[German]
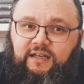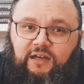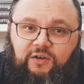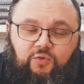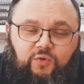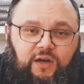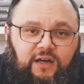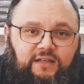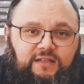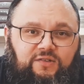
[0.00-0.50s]
der
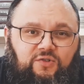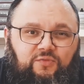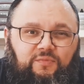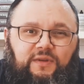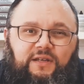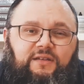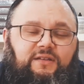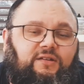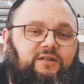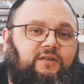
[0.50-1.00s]
Luke-Aktion
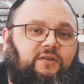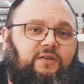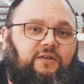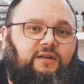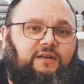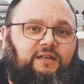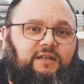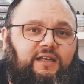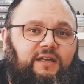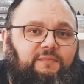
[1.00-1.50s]
mit,
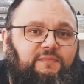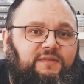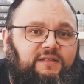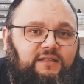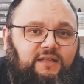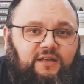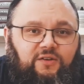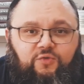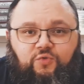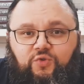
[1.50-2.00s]
gibt es
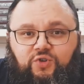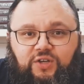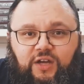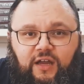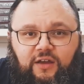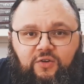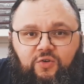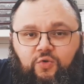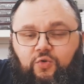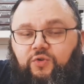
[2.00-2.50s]
den
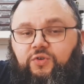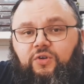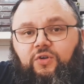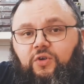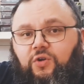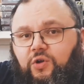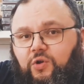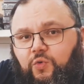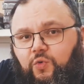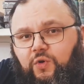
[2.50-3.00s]
Gutscheincode
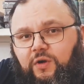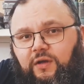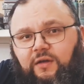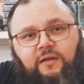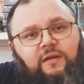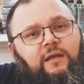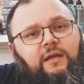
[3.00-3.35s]
Luke,